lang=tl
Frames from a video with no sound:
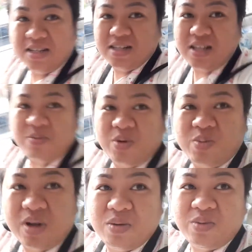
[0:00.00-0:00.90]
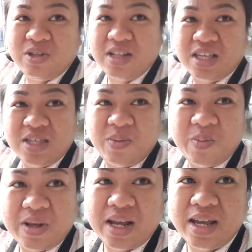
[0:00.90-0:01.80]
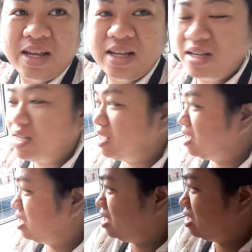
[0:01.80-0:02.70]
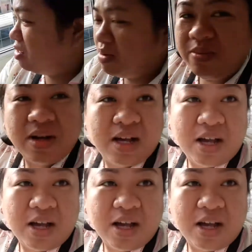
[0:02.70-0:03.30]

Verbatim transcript: Kasama ko mga buntis syempre. pare. Mga